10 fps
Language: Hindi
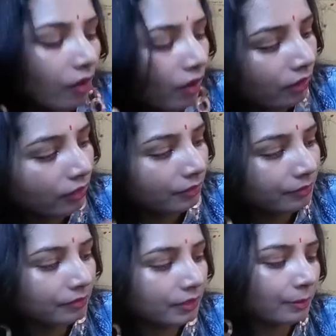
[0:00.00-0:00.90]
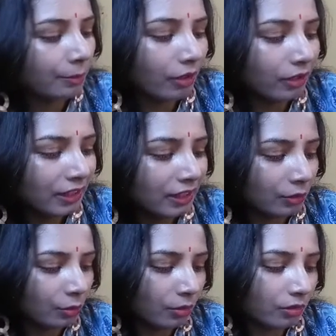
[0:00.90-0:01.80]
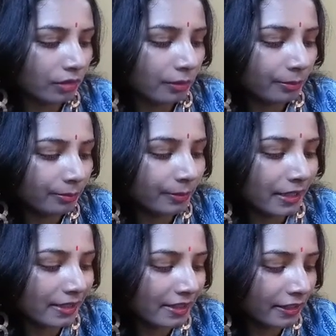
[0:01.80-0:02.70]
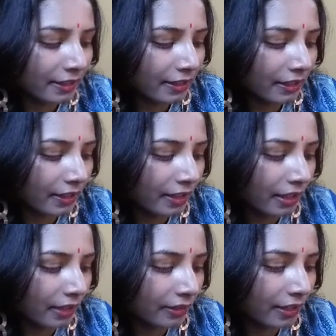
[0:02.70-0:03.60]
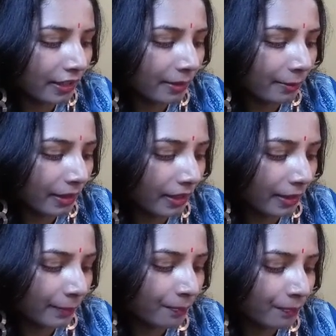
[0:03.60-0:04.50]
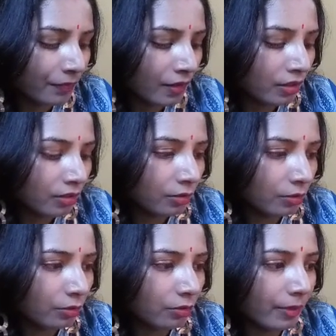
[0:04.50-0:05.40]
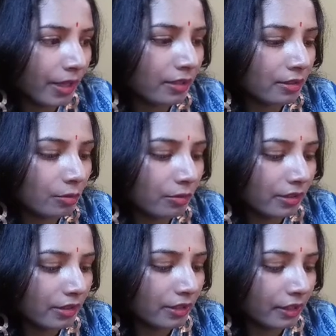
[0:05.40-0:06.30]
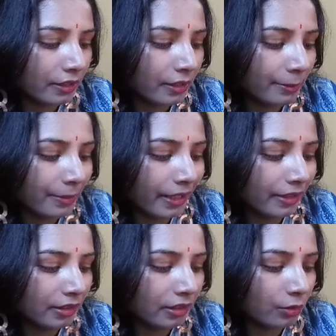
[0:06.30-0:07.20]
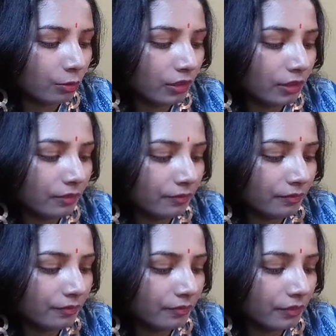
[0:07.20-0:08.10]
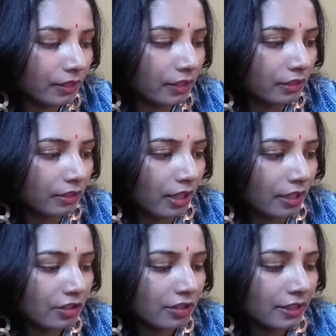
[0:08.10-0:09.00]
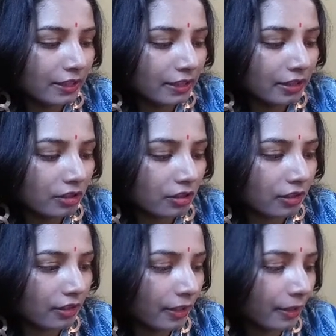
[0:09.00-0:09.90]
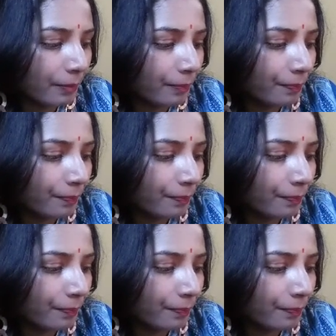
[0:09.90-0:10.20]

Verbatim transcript: और ये बहुत ही यू नो ब्लड सी दिख रही है अंधेरे में है तो मैं इसको इंस्टेंटली ब्राइट कर दूँगी एच डी रिटच करके